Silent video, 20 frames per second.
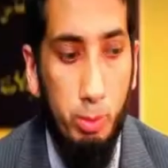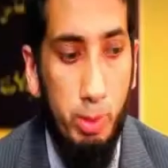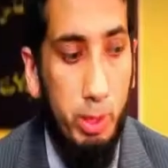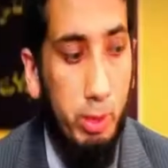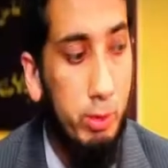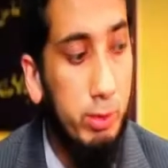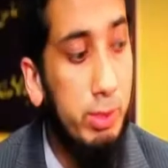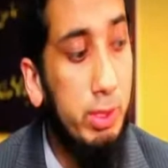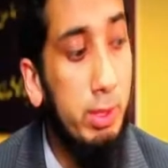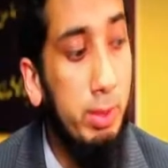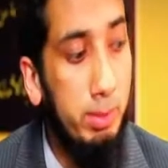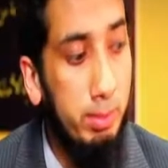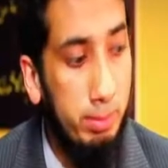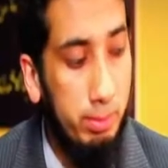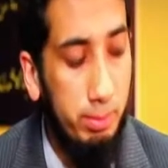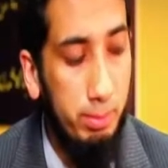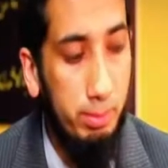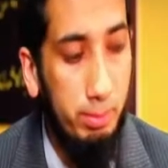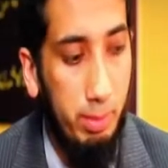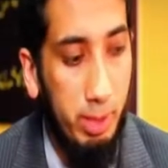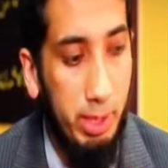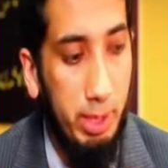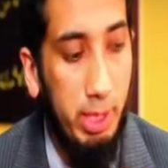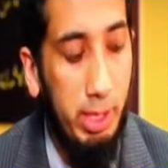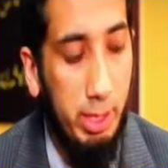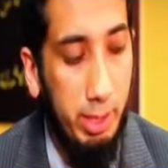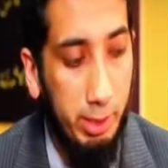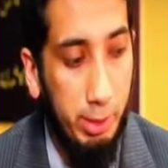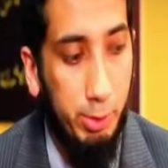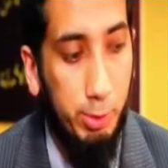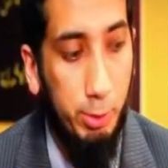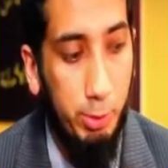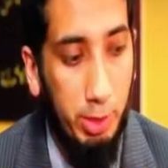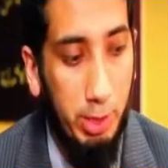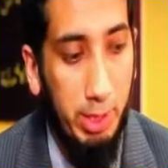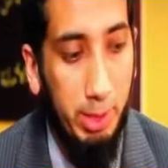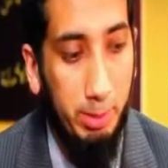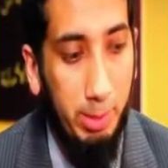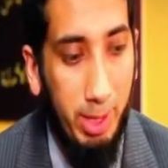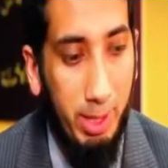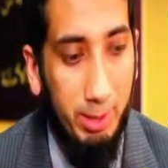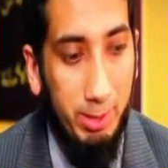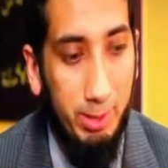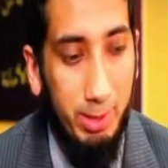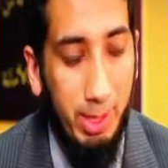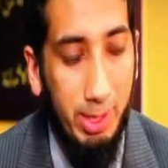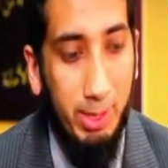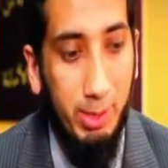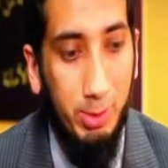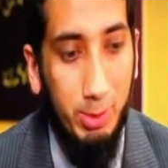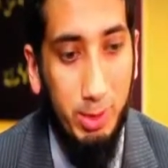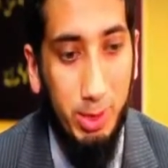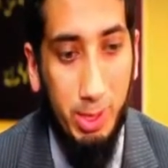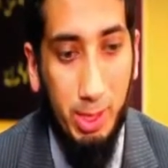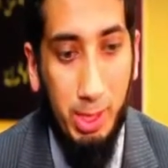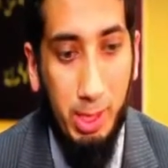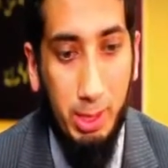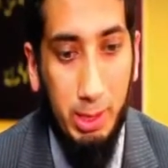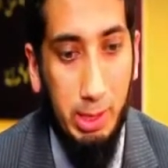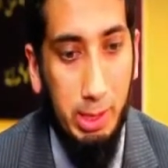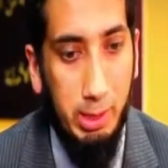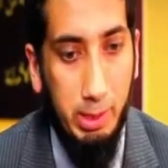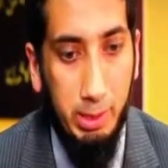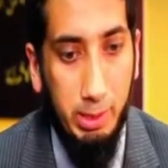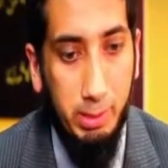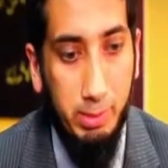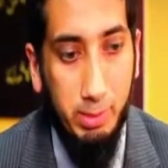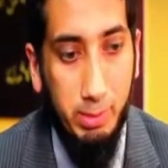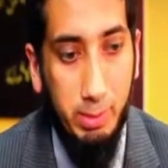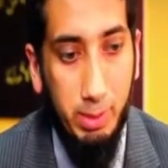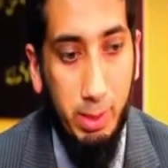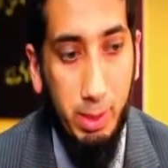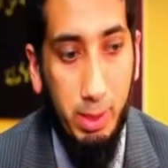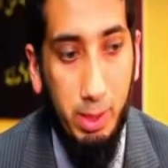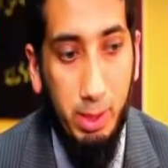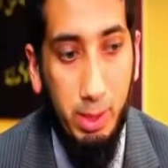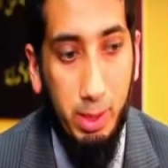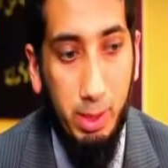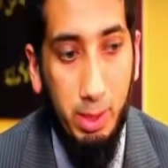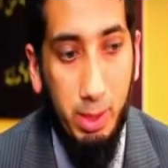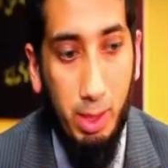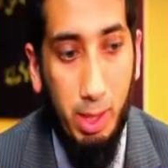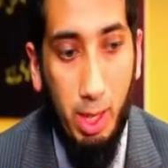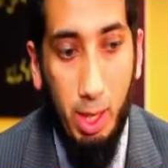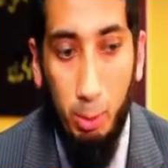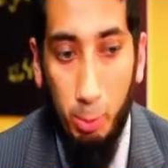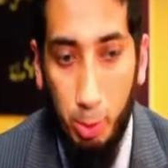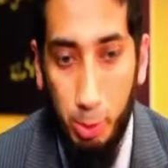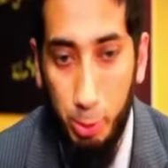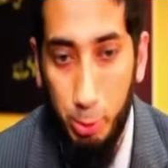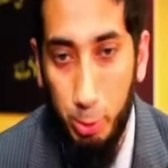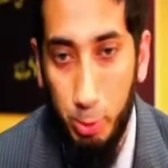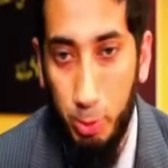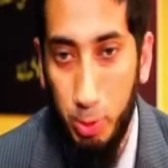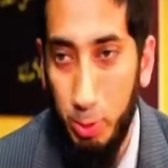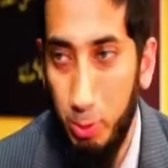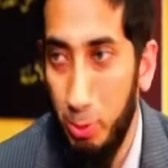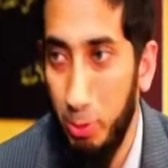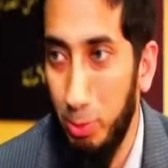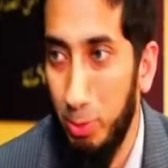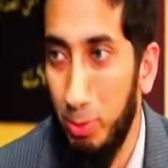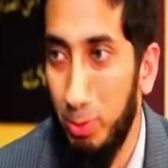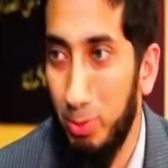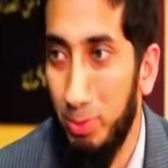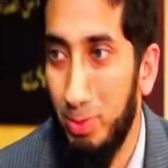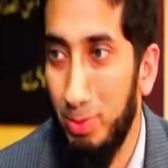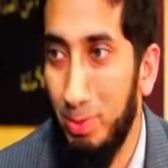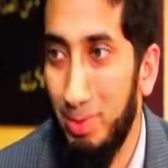तो मैंने उनसे महीना का दर्द सुनने के बाद जाके उनसे कहा कि आई वॉन्ट डू वट यू डू